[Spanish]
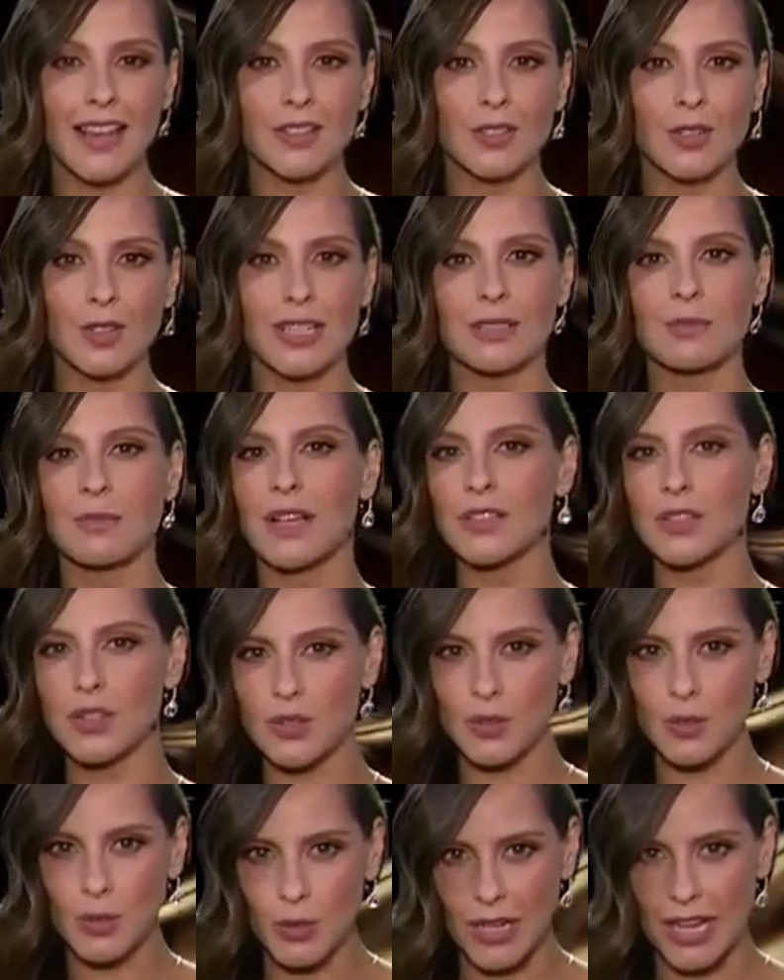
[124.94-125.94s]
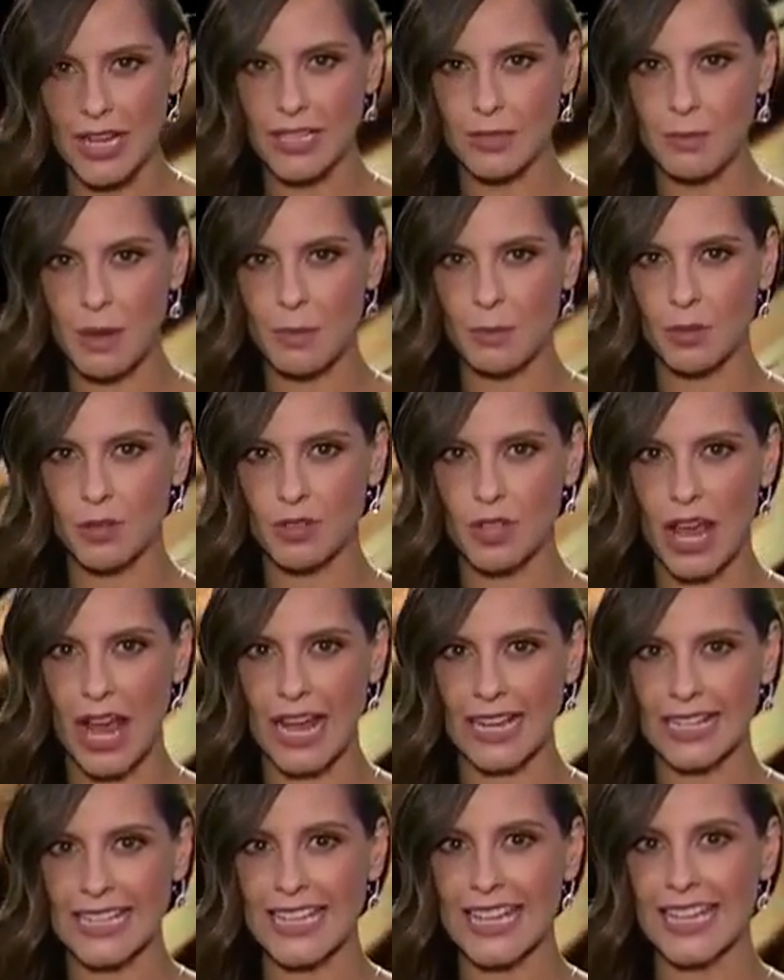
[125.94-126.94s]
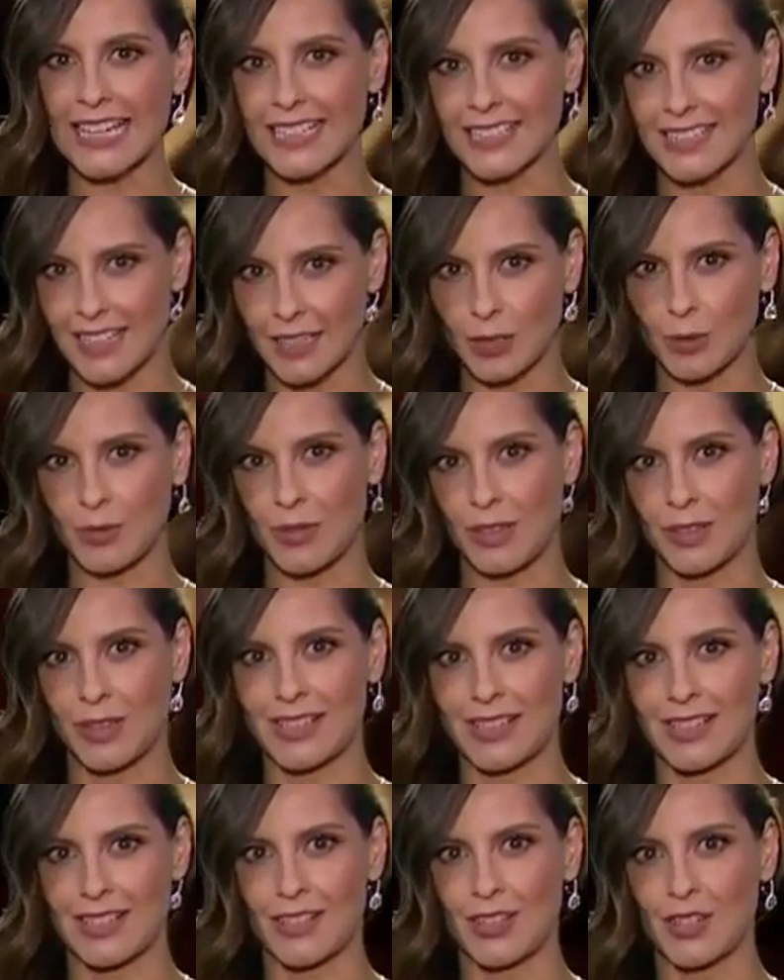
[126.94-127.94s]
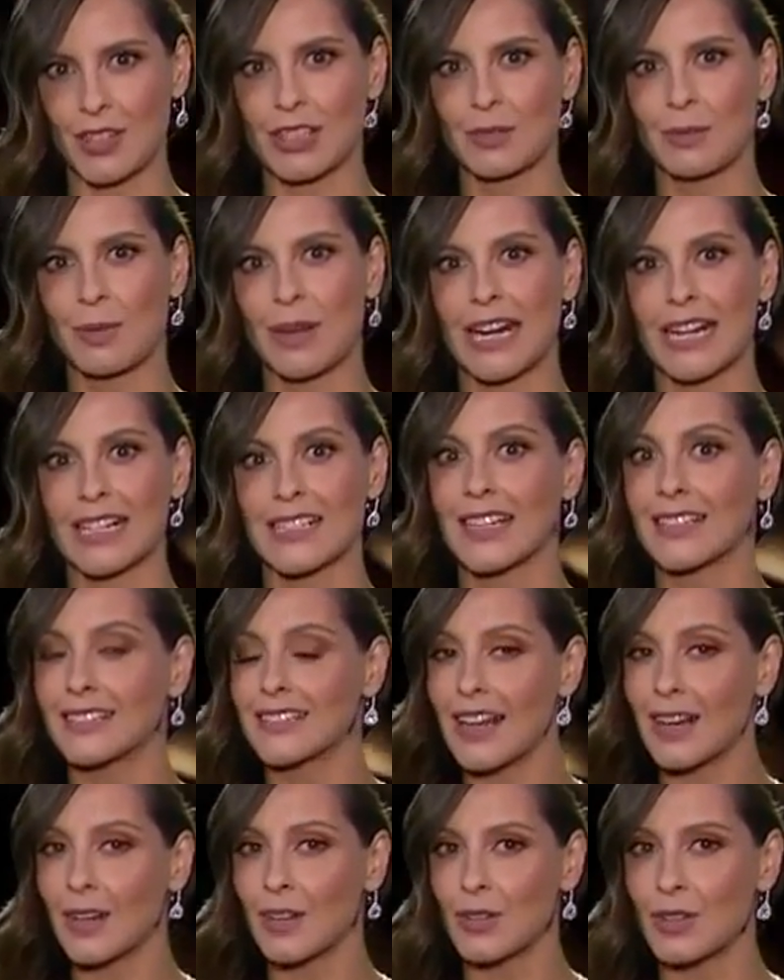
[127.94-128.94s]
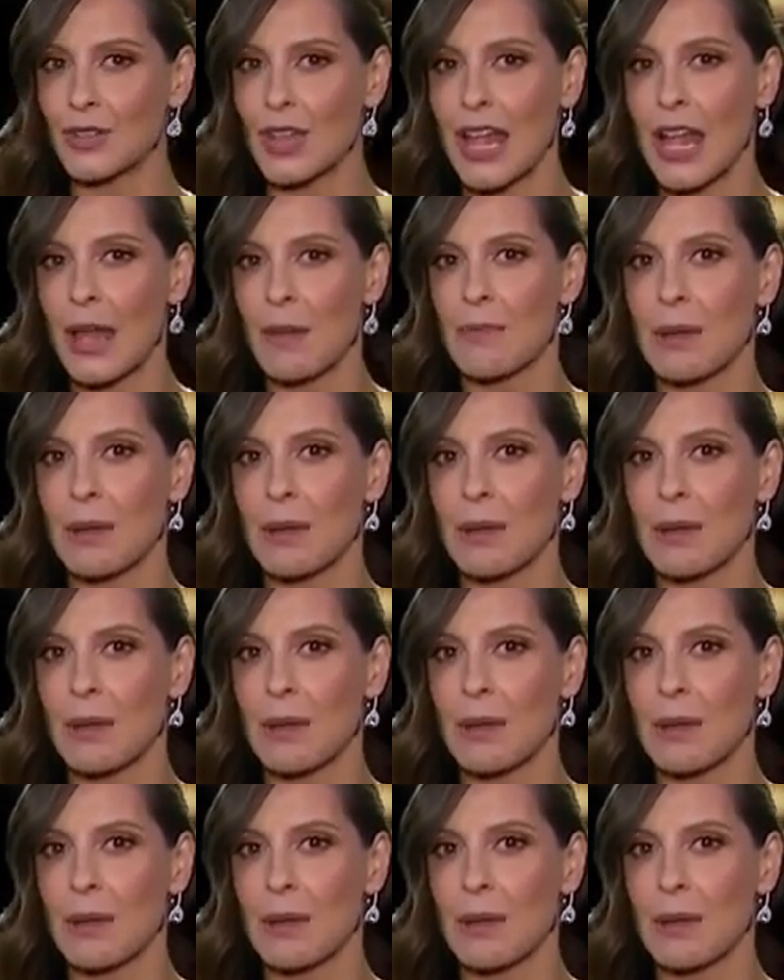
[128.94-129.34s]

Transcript: en las horas más oscuras vemos a quién está tomando las decisiones para rescatarlos.